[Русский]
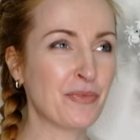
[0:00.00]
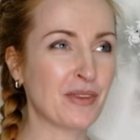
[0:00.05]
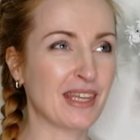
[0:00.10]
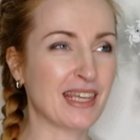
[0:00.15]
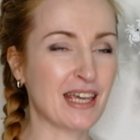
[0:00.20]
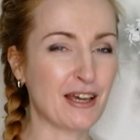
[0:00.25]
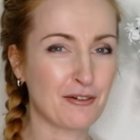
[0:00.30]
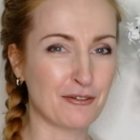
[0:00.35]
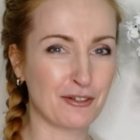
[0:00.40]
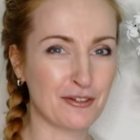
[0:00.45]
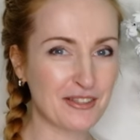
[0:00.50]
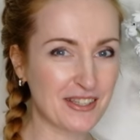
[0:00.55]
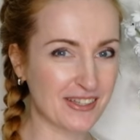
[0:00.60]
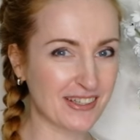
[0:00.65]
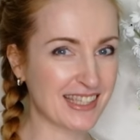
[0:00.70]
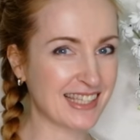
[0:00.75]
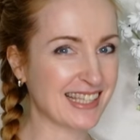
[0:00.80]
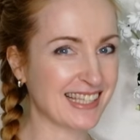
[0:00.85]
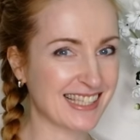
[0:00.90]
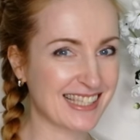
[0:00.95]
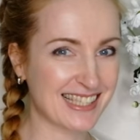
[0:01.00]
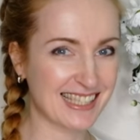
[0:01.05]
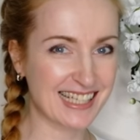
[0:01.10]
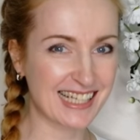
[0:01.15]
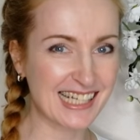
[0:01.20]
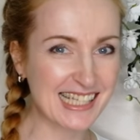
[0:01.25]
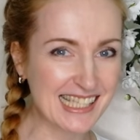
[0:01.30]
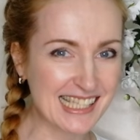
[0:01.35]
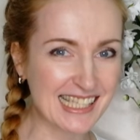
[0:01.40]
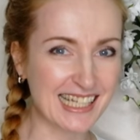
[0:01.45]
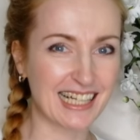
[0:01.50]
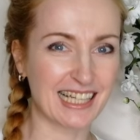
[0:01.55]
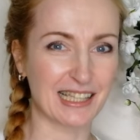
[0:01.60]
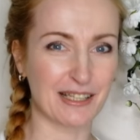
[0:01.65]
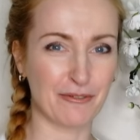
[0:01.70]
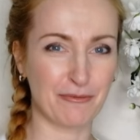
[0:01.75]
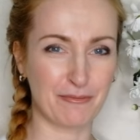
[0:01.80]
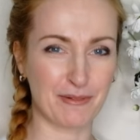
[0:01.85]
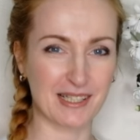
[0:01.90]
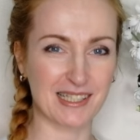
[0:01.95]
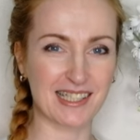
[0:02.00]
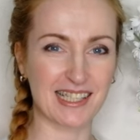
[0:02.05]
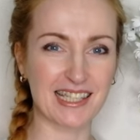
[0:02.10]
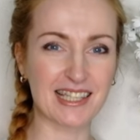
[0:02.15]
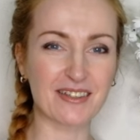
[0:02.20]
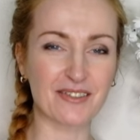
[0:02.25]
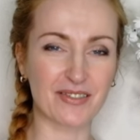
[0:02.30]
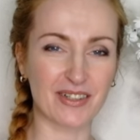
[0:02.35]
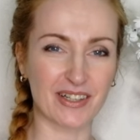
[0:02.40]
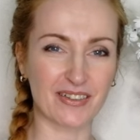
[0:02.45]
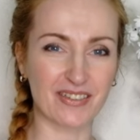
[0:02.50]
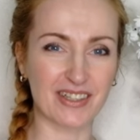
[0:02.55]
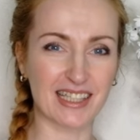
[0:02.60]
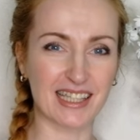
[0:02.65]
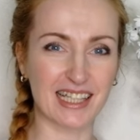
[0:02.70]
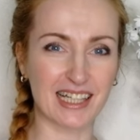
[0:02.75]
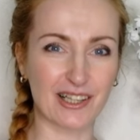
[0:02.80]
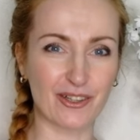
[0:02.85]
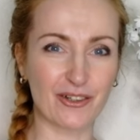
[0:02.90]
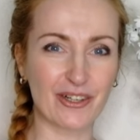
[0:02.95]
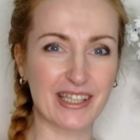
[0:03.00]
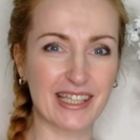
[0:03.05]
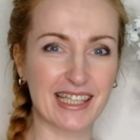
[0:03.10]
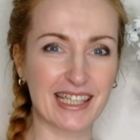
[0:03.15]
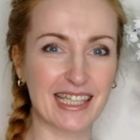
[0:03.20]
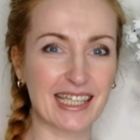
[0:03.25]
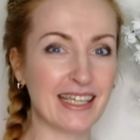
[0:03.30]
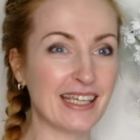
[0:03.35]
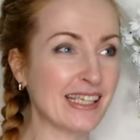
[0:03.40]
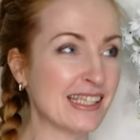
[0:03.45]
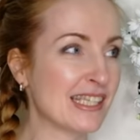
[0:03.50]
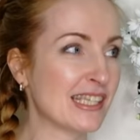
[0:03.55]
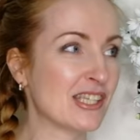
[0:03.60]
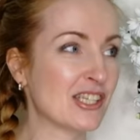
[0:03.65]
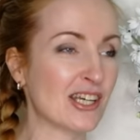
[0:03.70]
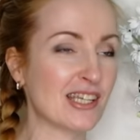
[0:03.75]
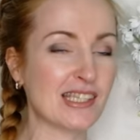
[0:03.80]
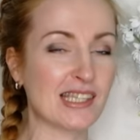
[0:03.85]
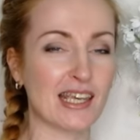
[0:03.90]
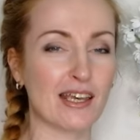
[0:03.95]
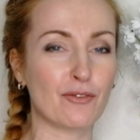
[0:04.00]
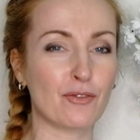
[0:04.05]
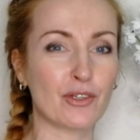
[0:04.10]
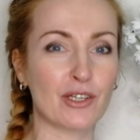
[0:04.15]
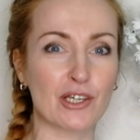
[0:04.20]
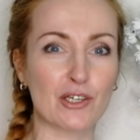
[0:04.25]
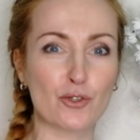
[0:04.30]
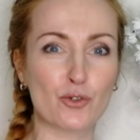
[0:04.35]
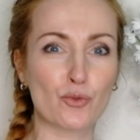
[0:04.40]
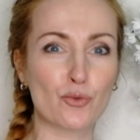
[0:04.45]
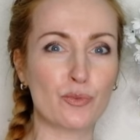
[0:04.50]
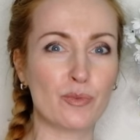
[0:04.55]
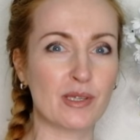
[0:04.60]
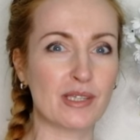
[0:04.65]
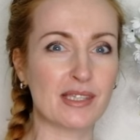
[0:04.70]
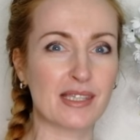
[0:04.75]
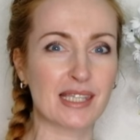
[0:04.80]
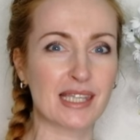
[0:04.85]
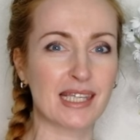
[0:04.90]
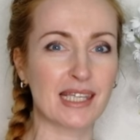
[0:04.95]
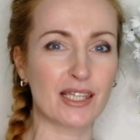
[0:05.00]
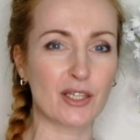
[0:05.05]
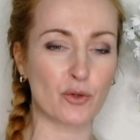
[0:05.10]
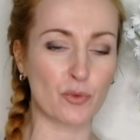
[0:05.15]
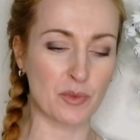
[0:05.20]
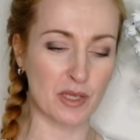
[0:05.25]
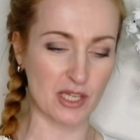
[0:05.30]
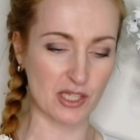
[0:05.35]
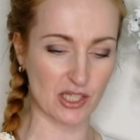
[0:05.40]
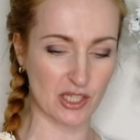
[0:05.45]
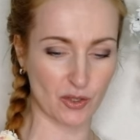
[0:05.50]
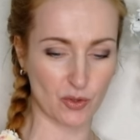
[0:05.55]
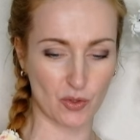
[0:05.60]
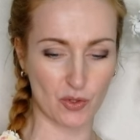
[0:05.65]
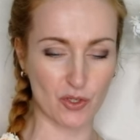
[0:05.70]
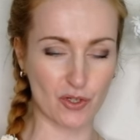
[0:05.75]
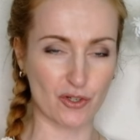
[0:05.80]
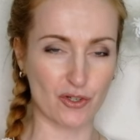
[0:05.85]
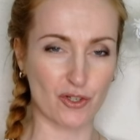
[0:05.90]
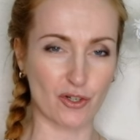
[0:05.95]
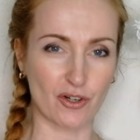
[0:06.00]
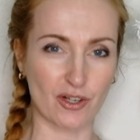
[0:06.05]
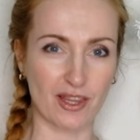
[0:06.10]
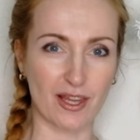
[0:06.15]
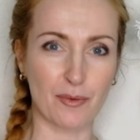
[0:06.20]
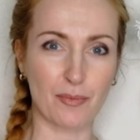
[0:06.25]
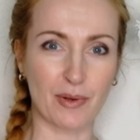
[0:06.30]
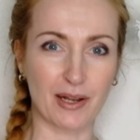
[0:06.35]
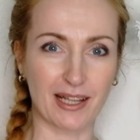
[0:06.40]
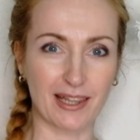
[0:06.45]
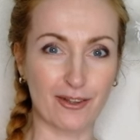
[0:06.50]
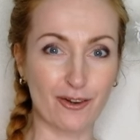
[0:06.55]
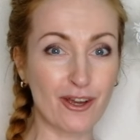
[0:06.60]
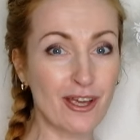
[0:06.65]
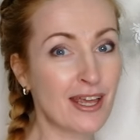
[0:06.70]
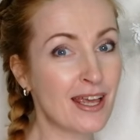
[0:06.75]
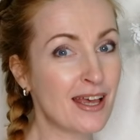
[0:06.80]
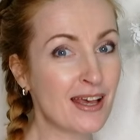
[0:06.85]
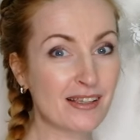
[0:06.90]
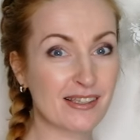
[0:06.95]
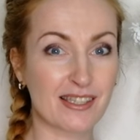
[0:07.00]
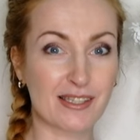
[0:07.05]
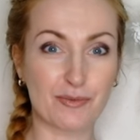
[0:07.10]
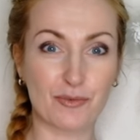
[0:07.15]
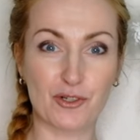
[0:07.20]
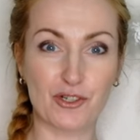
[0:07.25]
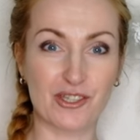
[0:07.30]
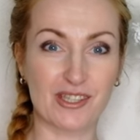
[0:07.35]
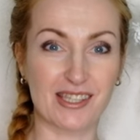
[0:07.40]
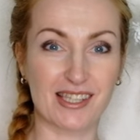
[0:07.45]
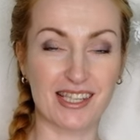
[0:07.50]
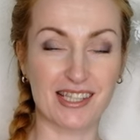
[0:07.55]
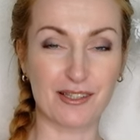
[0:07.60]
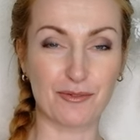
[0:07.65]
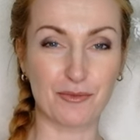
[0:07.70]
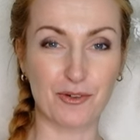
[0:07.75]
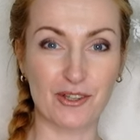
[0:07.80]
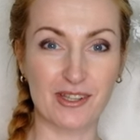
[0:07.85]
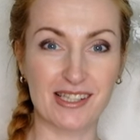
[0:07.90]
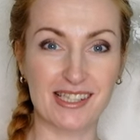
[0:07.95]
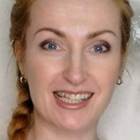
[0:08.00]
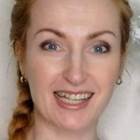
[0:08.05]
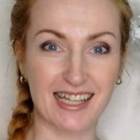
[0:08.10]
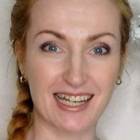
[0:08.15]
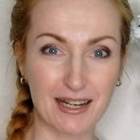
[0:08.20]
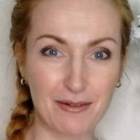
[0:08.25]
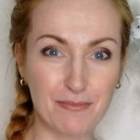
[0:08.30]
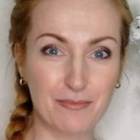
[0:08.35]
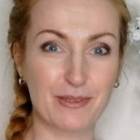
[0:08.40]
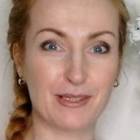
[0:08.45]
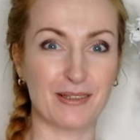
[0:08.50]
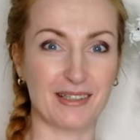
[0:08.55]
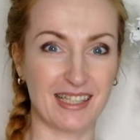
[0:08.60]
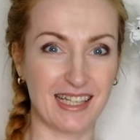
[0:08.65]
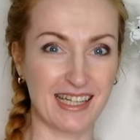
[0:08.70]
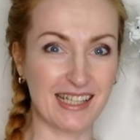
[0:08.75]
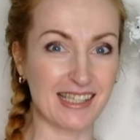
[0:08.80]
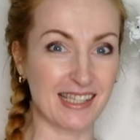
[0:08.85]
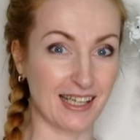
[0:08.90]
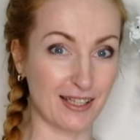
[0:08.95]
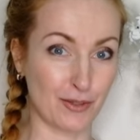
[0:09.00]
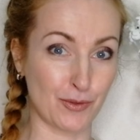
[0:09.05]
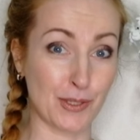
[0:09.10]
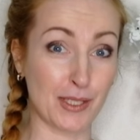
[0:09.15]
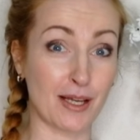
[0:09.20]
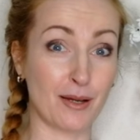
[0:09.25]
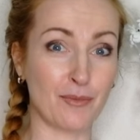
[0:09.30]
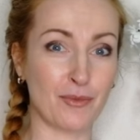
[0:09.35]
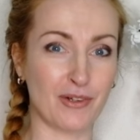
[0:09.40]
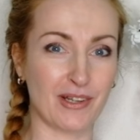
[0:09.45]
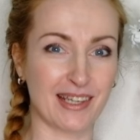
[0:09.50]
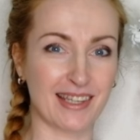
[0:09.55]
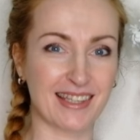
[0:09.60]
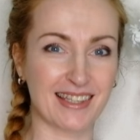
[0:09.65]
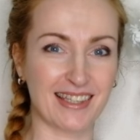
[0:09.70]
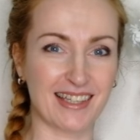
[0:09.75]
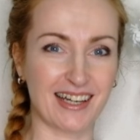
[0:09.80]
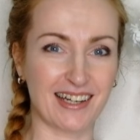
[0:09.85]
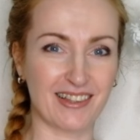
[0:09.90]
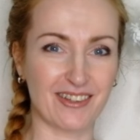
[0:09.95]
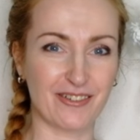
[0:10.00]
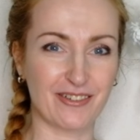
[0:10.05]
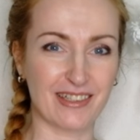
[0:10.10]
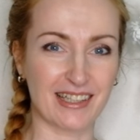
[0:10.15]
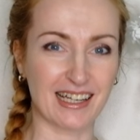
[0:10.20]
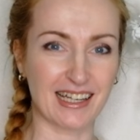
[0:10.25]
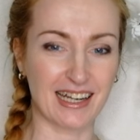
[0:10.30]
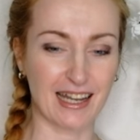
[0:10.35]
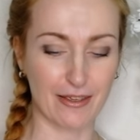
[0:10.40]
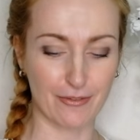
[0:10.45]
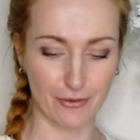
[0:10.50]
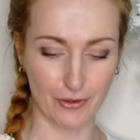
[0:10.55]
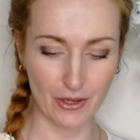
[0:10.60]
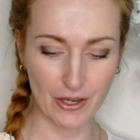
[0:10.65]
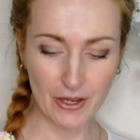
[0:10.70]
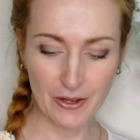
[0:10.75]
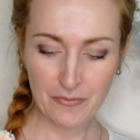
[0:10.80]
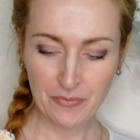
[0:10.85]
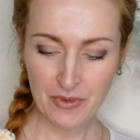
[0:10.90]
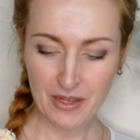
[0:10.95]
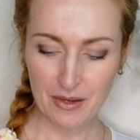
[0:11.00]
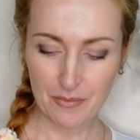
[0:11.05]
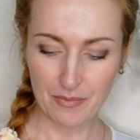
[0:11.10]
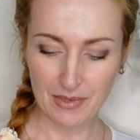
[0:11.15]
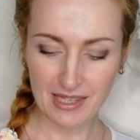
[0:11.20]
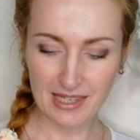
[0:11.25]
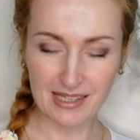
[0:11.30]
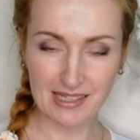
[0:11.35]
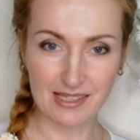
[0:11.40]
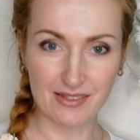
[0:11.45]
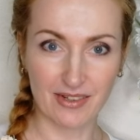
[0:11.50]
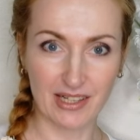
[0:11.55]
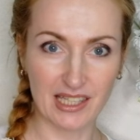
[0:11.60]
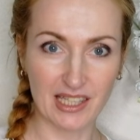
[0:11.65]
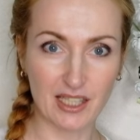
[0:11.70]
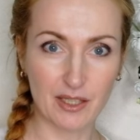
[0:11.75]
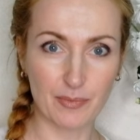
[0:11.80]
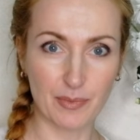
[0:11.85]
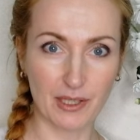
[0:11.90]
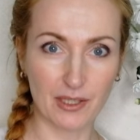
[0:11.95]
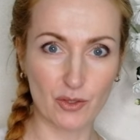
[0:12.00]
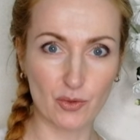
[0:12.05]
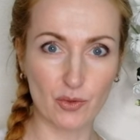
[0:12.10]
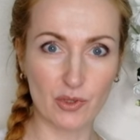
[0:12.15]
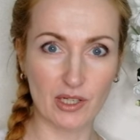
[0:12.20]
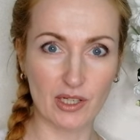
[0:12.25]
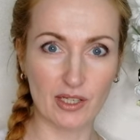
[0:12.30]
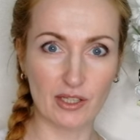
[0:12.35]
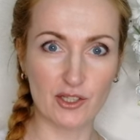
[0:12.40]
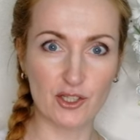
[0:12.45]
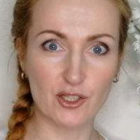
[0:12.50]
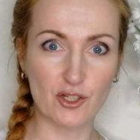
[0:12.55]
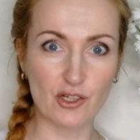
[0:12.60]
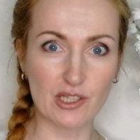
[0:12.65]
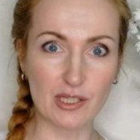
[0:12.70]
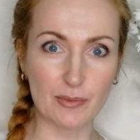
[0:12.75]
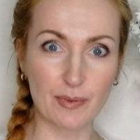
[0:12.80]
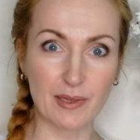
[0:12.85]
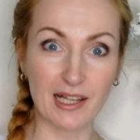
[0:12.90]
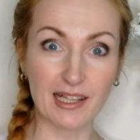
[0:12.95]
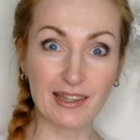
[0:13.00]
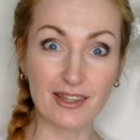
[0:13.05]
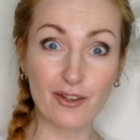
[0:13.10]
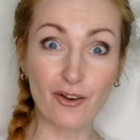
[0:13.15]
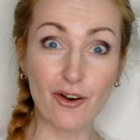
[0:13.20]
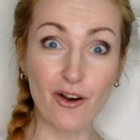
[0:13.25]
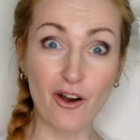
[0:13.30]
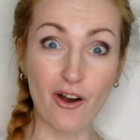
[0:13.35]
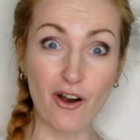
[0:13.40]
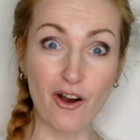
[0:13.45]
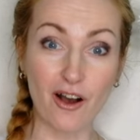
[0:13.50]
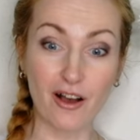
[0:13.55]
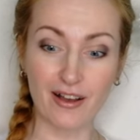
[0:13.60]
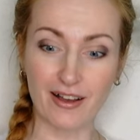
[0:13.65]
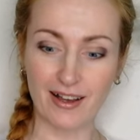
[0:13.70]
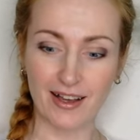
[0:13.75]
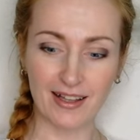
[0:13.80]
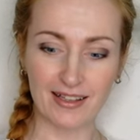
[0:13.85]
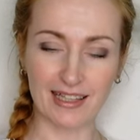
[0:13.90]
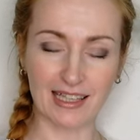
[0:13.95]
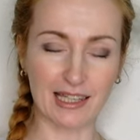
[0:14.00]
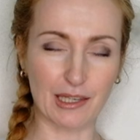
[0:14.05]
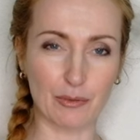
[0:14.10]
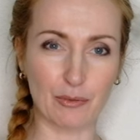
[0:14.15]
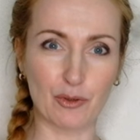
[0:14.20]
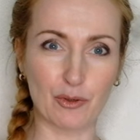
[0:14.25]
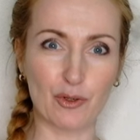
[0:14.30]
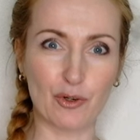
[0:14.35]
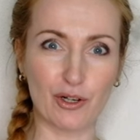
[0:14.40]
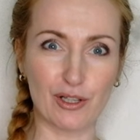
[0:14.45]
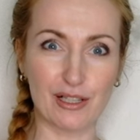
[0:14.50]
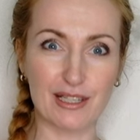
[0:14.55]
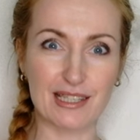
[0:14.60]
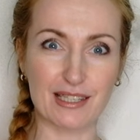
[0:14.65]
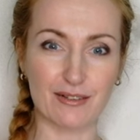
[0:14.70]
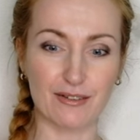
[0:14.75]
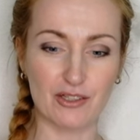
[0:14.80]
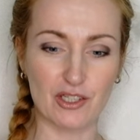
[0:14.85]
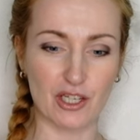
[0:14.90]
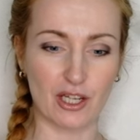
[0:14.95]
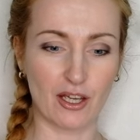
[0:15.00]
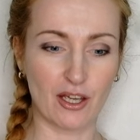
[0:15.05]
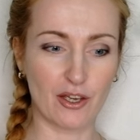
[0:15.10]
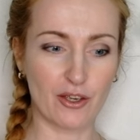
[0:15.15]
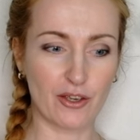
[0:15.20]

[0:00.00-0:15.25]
я его все-таки заказала в последнем прям каталоге и сейчас я его ношу без скида у меня есть такое еще черное пальто кстати можете зайти в мой инстаграм и посмотреть эту самую легендарную фотографию мне звонит подруга говорит что за платок таким голосом вообще